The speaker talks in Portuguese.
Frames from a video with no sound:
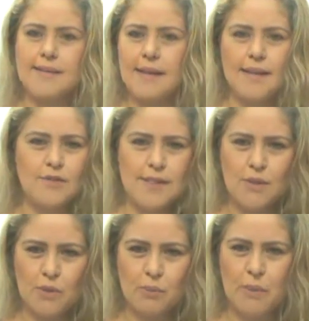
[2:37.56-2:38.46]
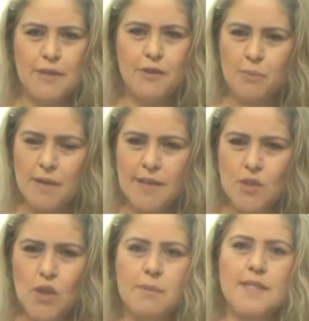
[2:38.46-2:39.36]
é, de vez em quando como ele fica uma
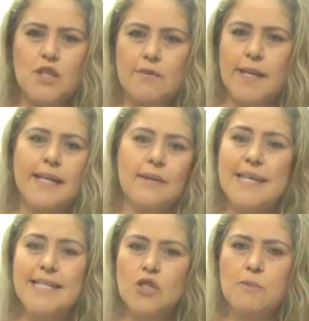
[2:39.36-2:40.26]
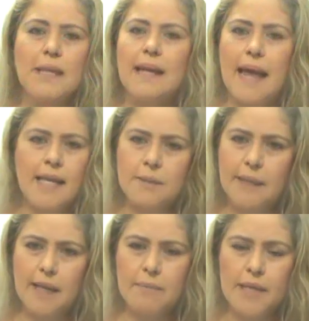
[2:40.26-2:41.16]
vassoura, pra vocês verem que não existe milagre
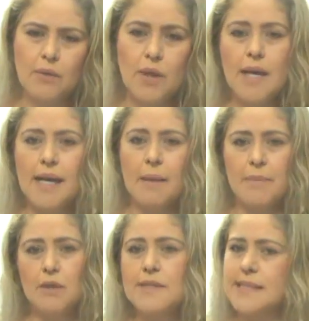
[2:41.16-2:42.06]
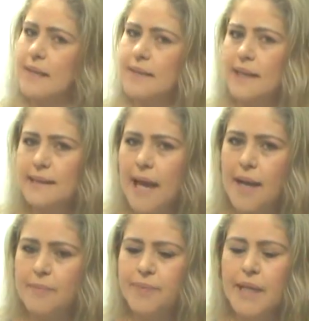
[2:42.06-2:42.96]
para cabelo. Cabelo você tem que
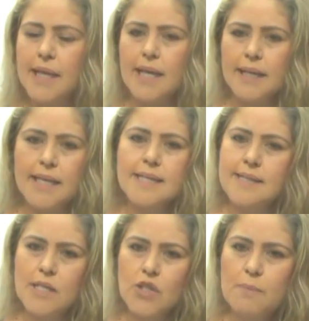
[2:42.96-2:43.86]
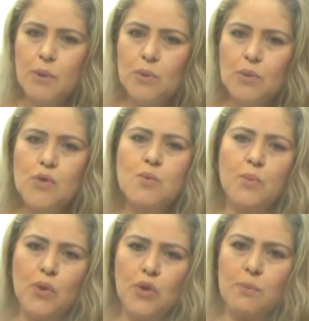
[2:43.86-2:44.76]
tratar. E existem produtos
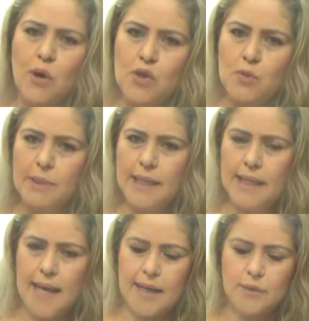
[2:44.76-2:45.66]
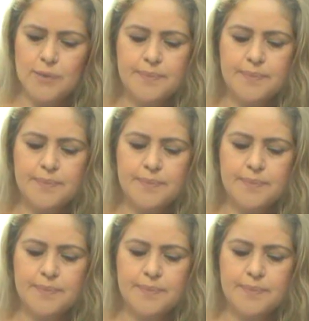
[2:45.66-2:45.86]
muito bons no mercado.